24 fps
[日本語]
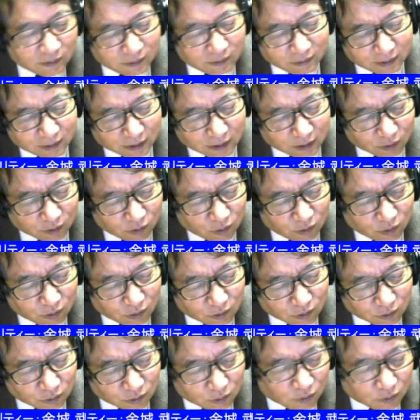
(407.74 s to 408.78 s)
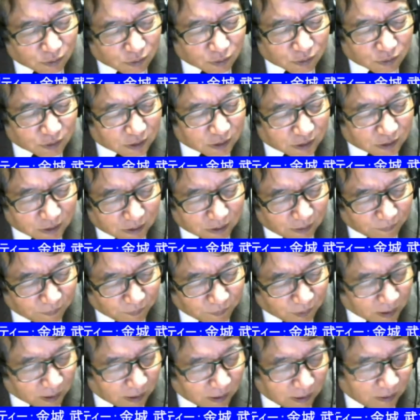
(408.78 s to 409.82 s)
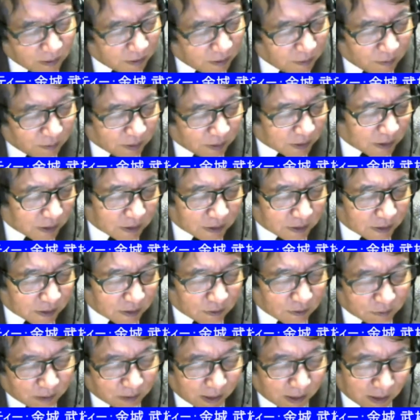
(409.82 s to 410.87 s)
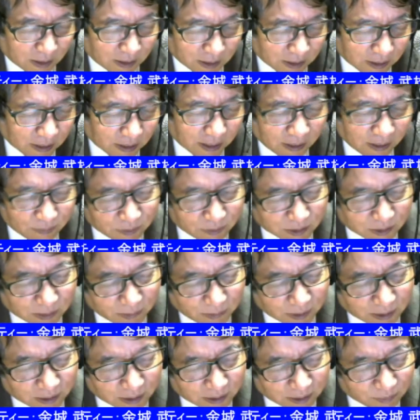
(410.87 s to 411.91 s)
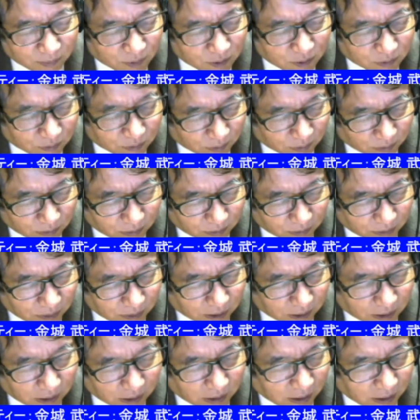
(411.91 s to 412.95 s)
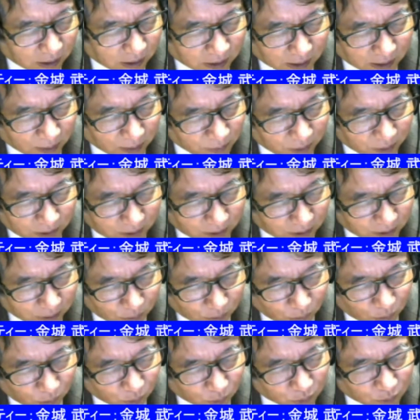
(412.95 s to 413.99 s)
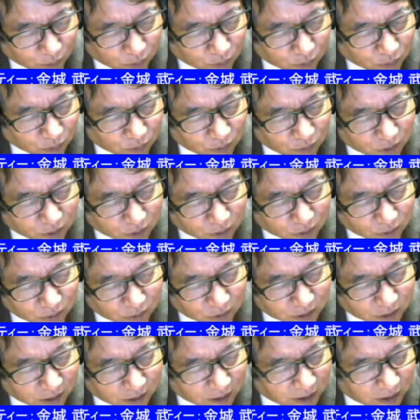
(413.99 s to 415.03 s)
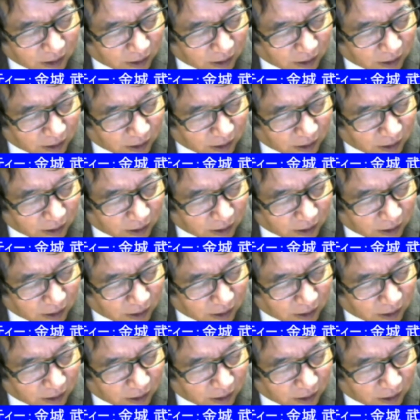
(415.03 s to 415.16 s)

だけどそれほどですね私たちは神様から見ると神に程遠い存在で